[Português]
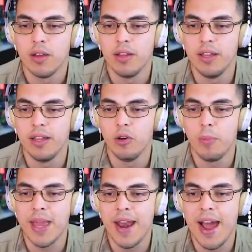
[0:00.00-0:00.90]
em, em
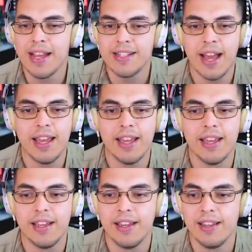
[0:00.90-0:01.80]
homenagem aí
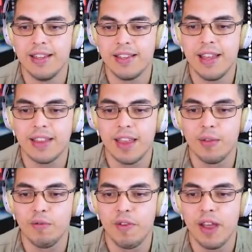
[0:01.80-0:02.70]
e, e
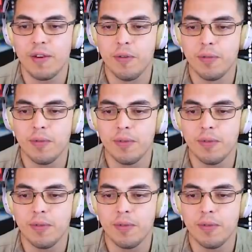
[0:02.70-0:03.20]
tentando ver com...